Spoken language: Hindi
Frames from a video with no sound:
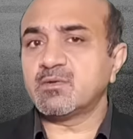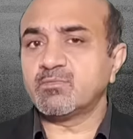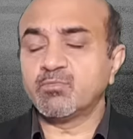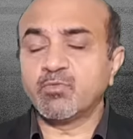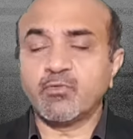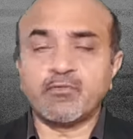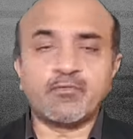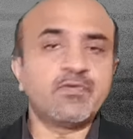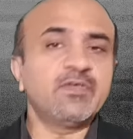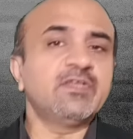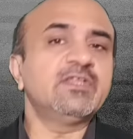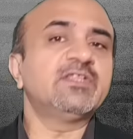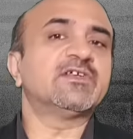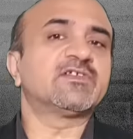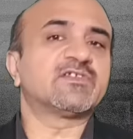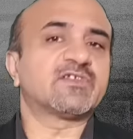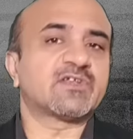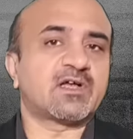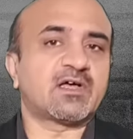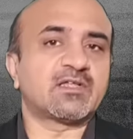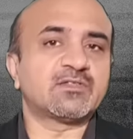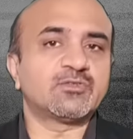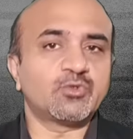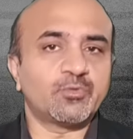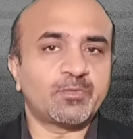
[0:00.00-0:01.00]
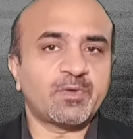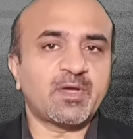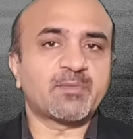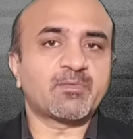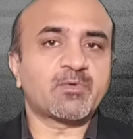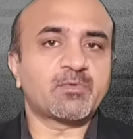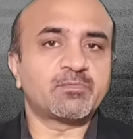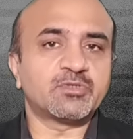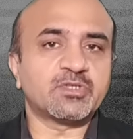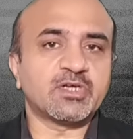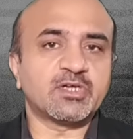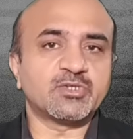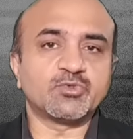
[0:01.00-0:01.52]
मुफीद असरात जो मैं
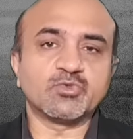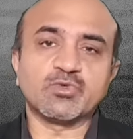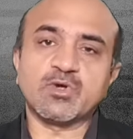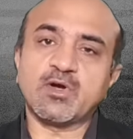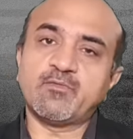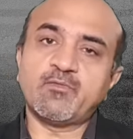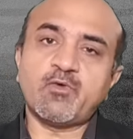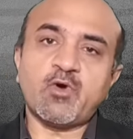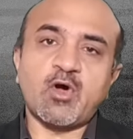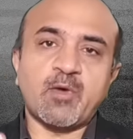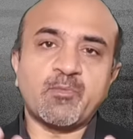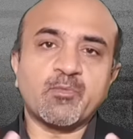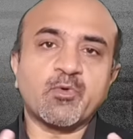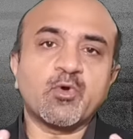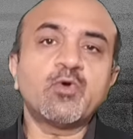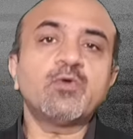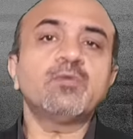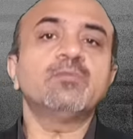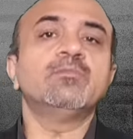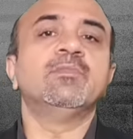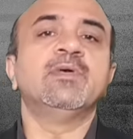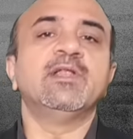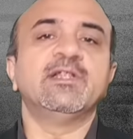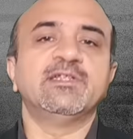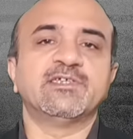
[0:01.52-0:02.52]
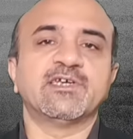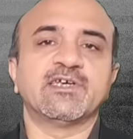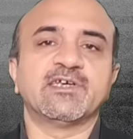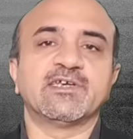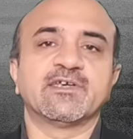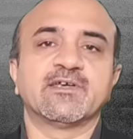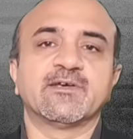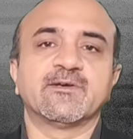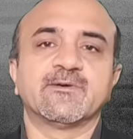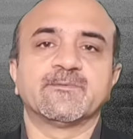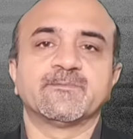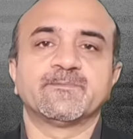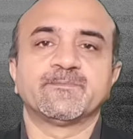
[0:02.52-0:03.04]
आपको बता चुका हूँ वो आपको मिल
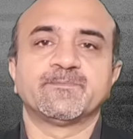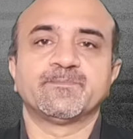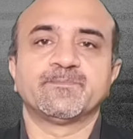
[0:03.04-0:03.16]
जाएंगे